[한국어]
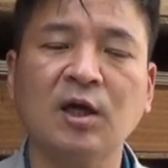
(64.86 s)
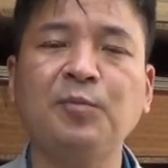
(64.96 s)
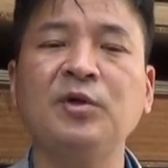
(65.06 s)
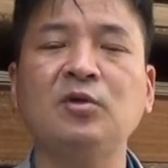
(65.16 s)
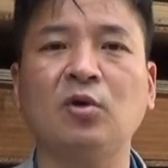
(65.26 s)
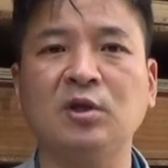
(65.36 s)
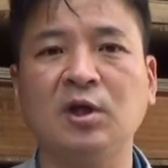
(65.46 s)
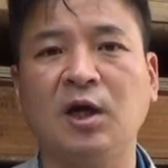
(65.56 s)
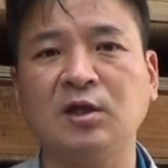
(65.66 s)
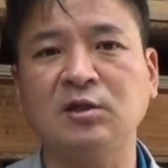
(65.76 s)
캠핑을
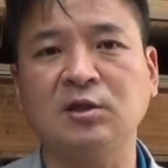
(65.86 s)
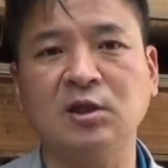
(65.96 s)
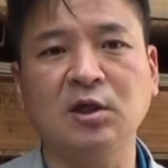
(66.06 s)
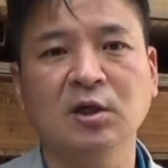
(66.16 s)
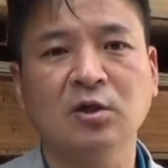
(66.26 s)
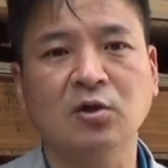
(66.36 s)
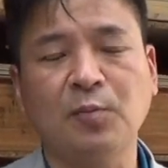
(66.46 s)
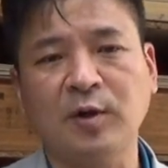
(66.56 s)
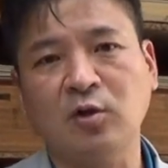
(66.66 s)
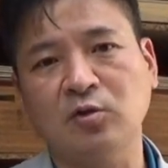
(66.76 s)
어떻게 하는지
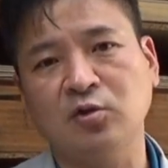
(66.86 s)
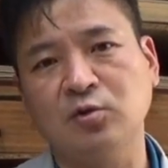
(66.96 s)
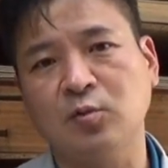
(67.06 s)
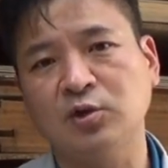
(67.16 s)
여러 패널들을